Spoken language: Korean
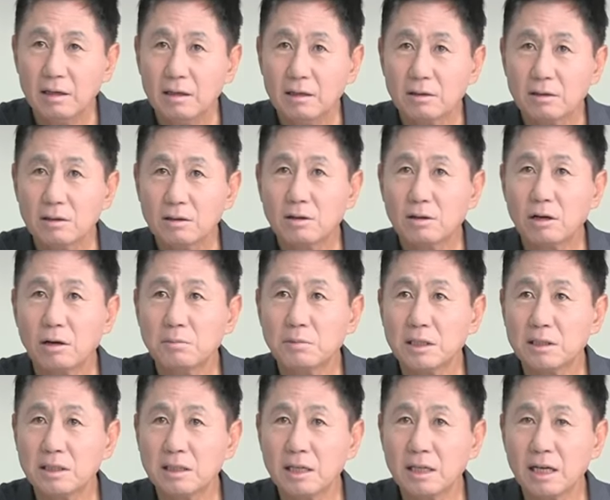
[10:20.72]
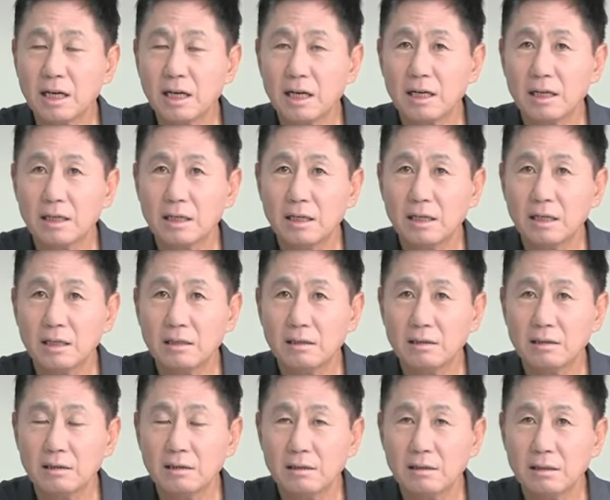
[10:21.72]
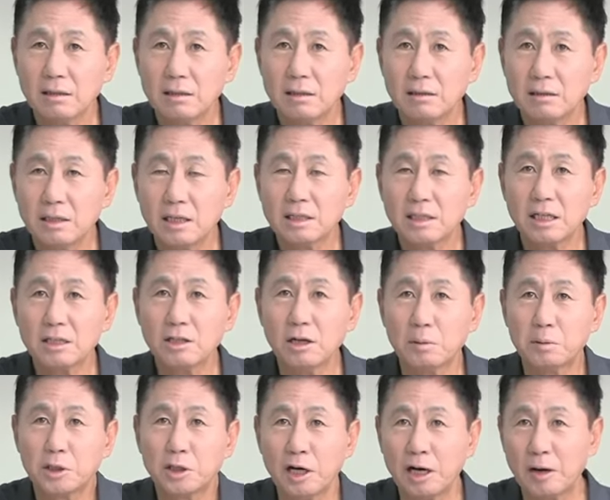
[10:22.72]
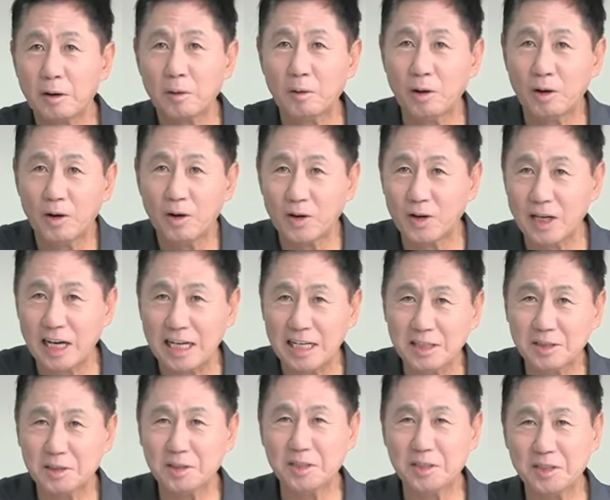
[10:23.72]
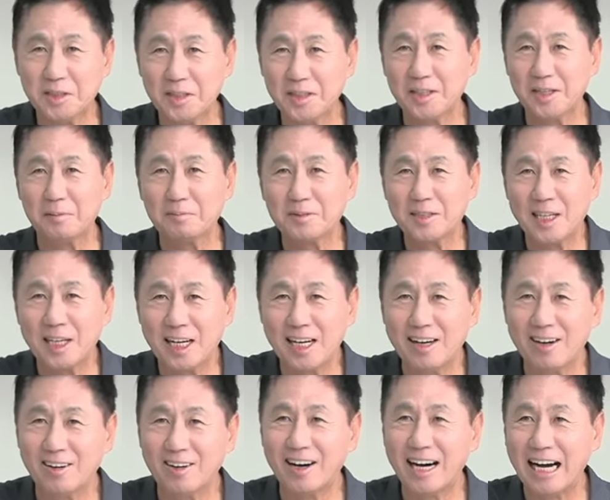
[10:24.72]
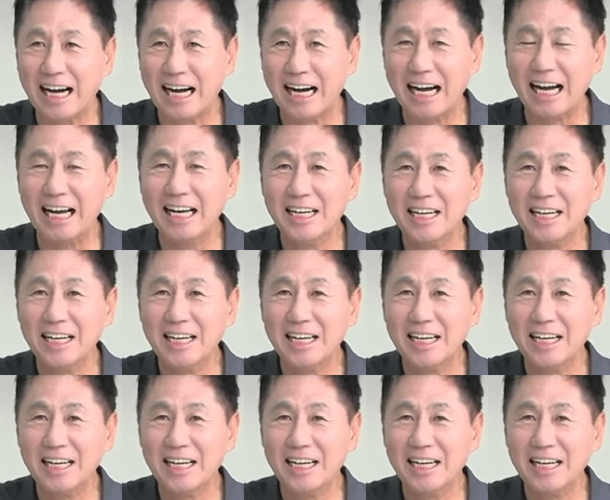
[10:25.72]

그 검색대 예산이 없어갖고 레이저 시설이 없대요. 아,